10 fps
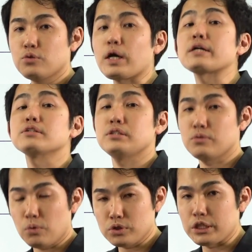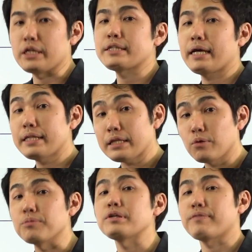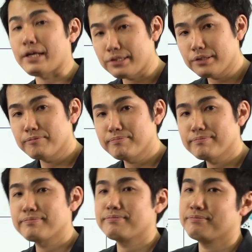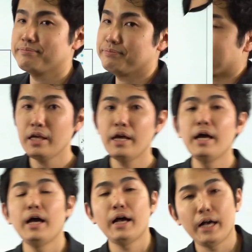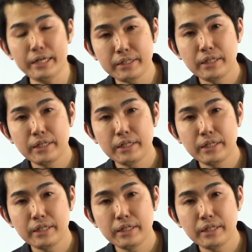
ちょっと確認をしていきたいなと思います。はい。